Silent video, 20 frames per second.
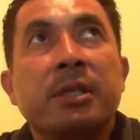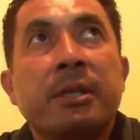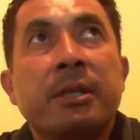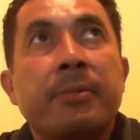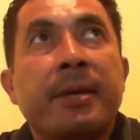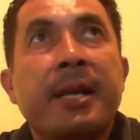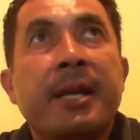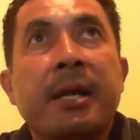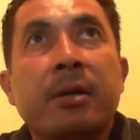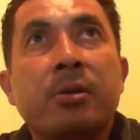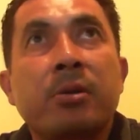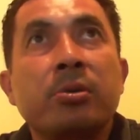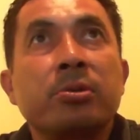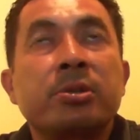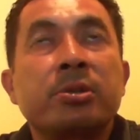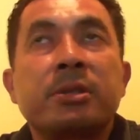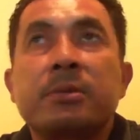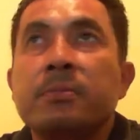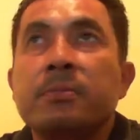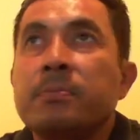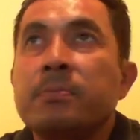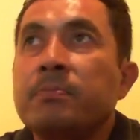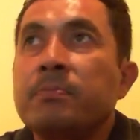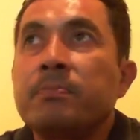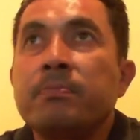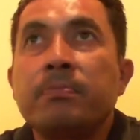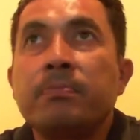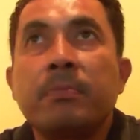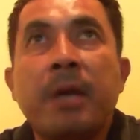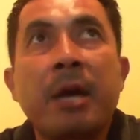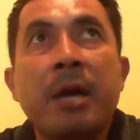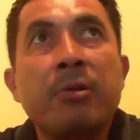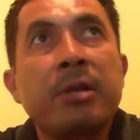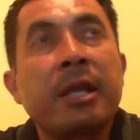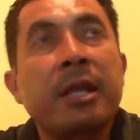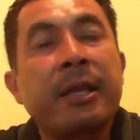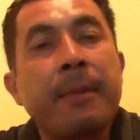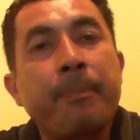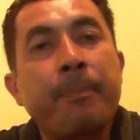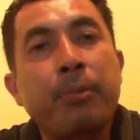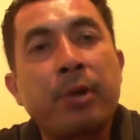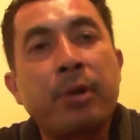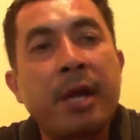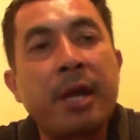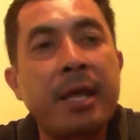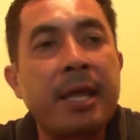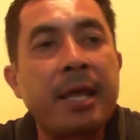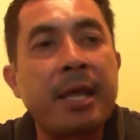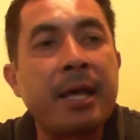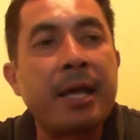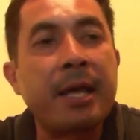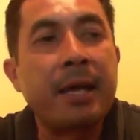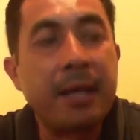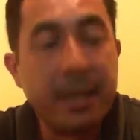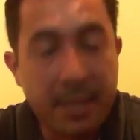Y Veracruz, hay una temporada,